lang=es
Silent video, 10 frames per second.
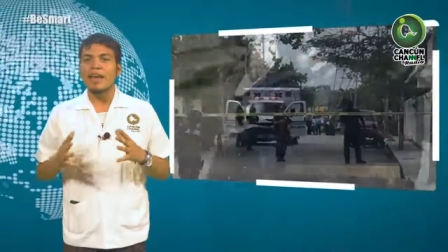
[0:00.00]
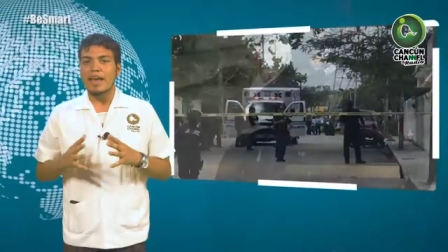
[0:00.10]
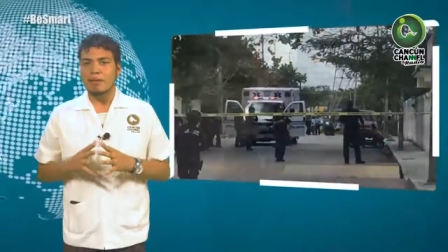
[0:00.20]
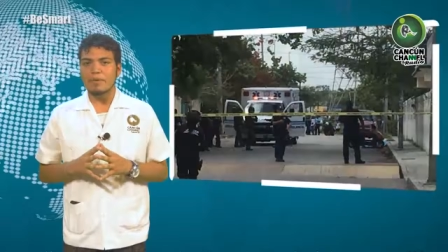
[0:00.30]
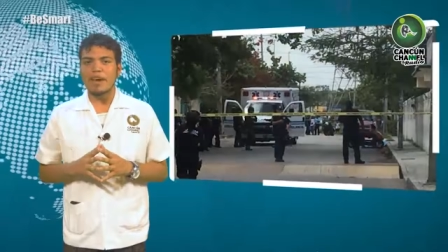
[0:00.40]

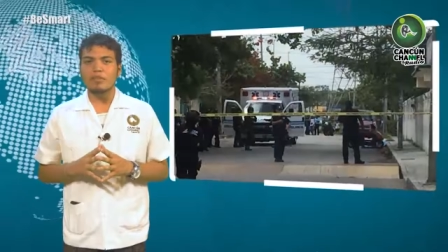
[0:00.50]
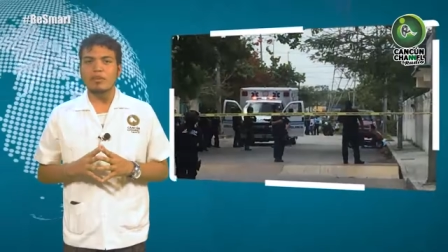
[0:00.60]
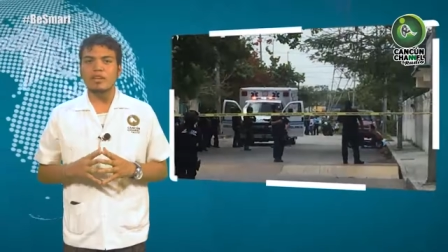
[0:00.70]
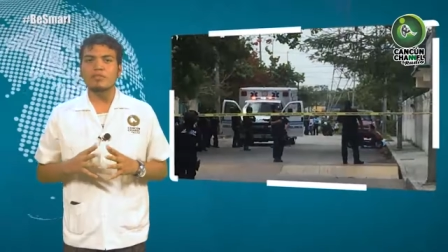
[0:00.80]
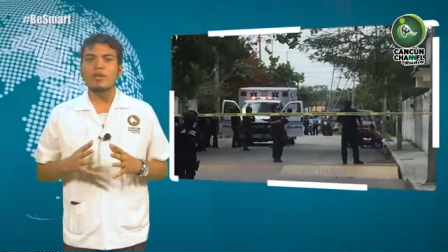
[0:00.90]
el
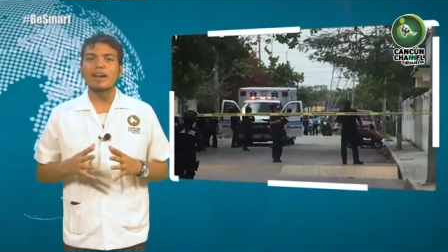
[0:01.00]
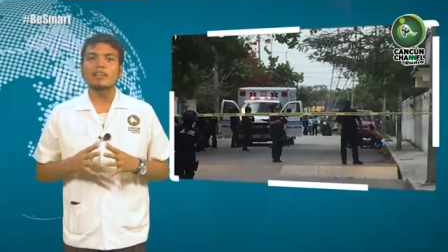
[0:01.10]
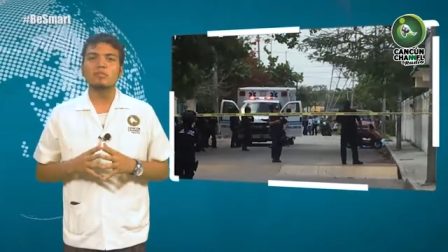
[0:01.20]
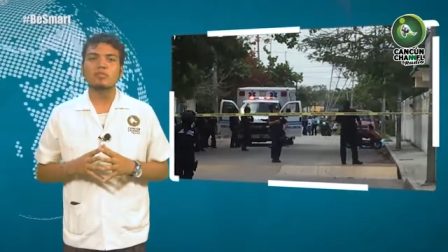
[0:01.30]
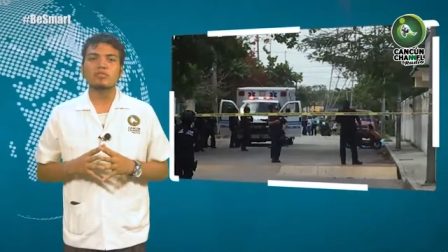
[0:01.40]
miércoles fue la
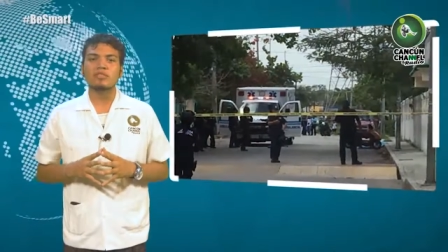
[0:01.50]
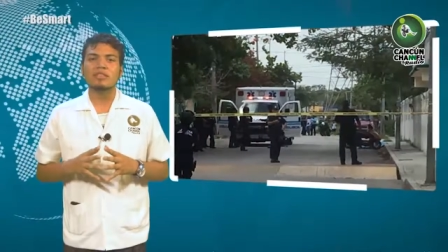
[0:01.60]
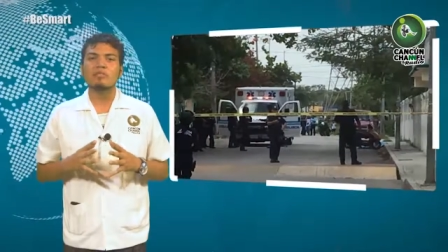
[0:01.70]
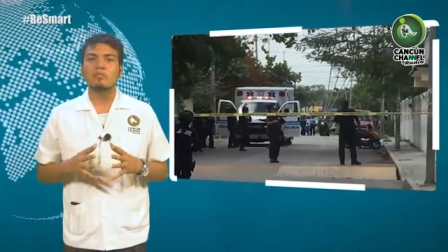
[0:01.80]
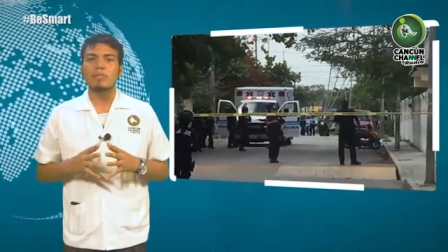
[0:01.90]
explosión
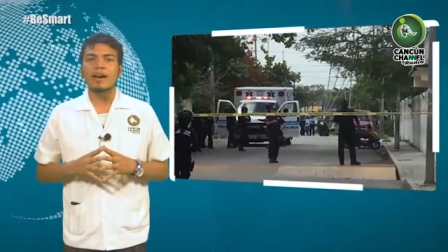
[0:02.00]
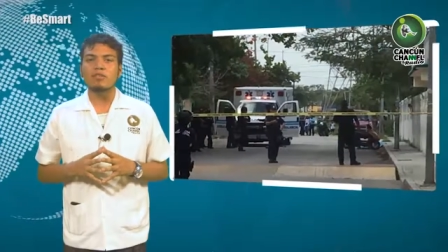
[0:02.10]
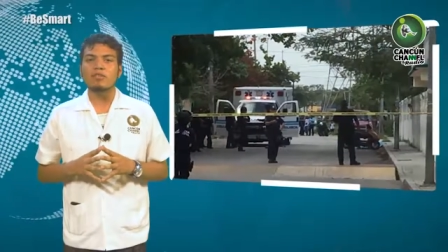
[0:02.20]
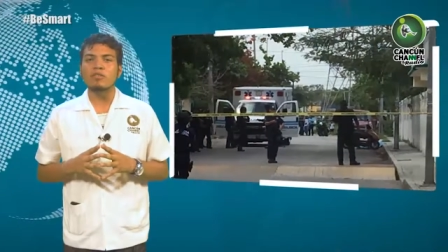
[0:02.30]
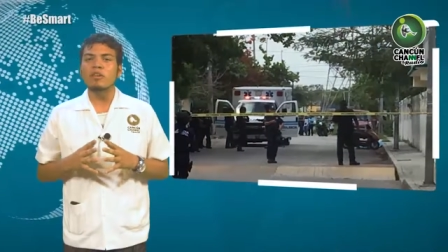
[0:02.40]
de un
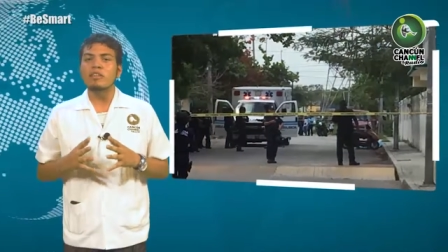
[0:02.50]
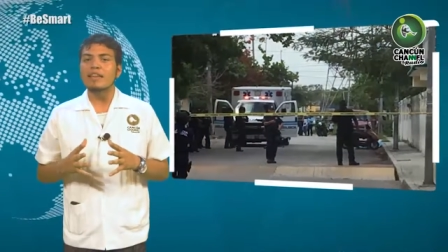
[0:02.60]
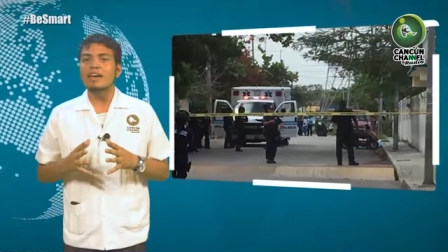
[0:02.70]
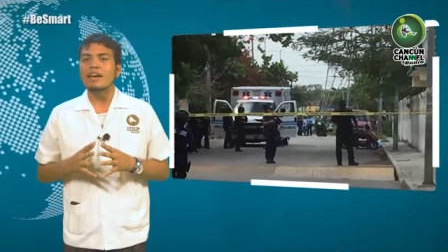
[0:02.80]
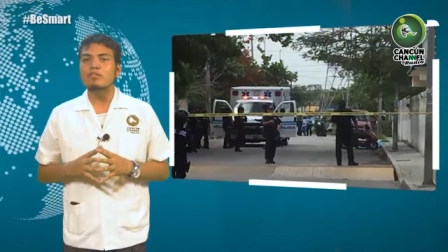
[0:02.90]
barco
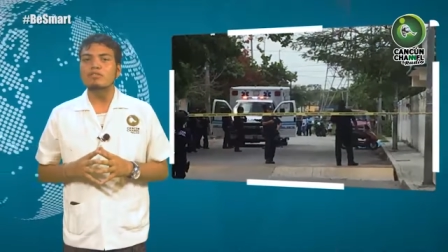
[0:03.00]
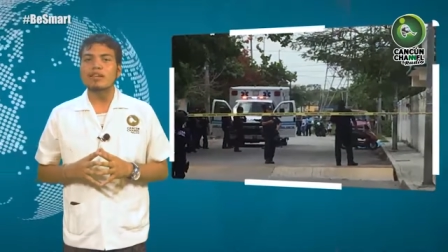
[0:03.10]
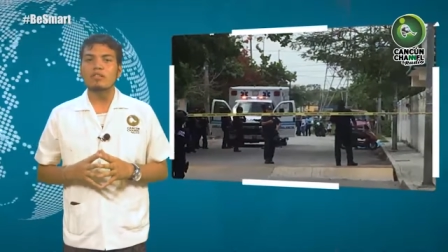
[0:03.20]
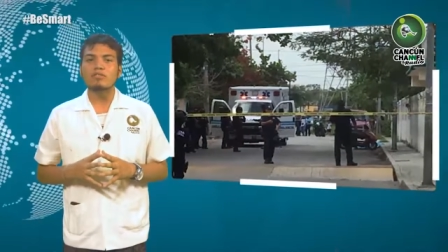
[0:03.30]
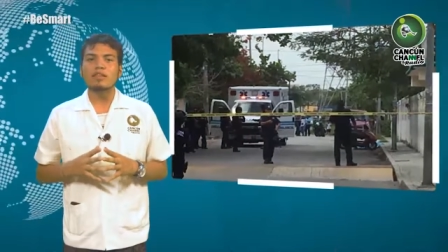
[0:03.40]
dejando
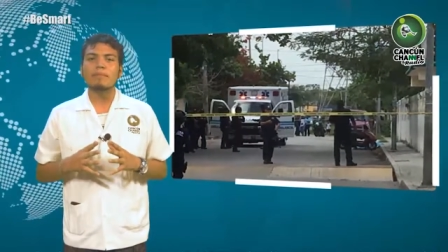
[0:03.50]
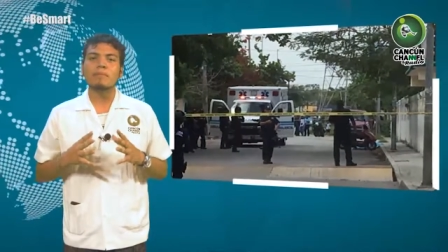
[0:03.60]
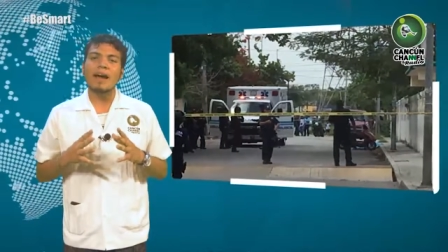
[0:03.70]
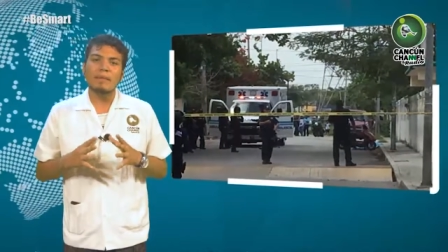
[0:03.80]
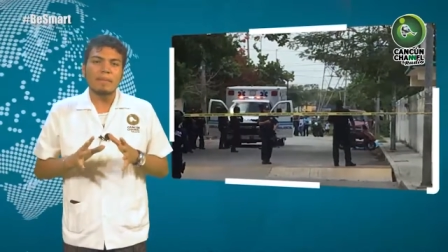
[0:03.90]
saldo de
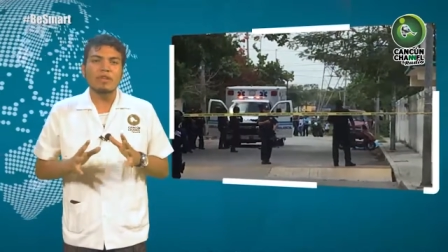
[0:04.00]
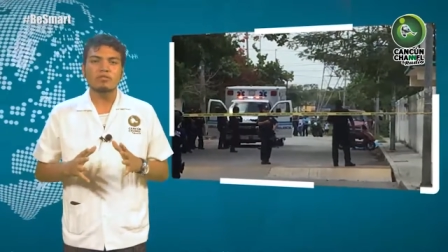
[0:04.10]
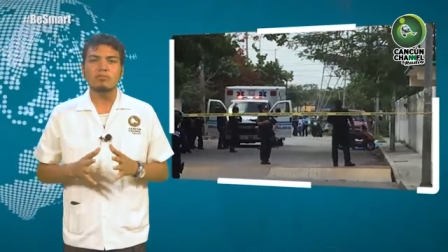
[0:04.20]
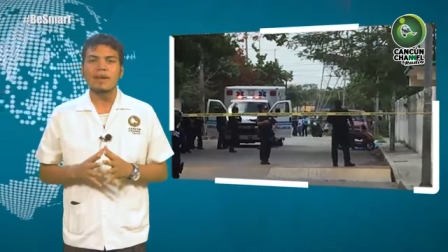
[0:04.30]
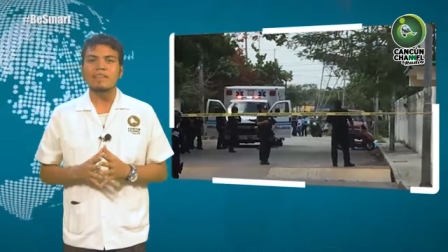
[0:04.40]
al
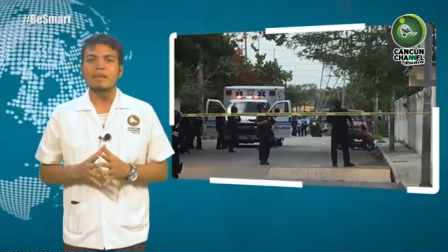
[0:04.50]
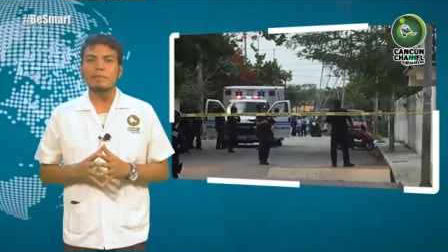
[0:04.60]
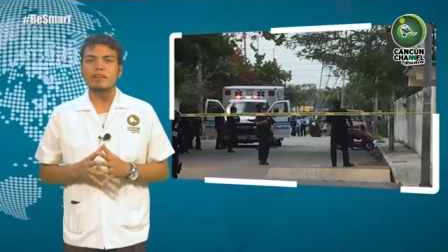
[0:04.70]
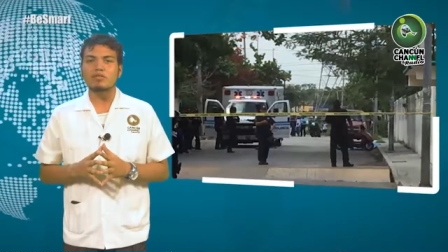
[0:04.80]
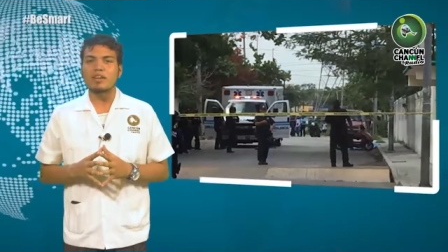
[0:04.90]
menos 20
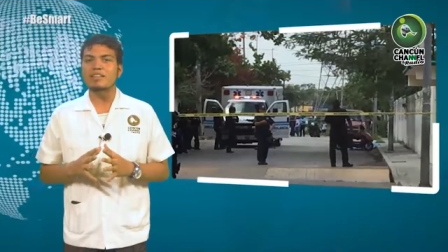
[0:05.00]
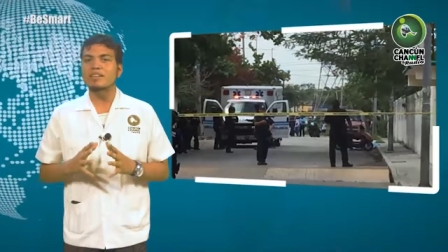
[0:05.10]
personas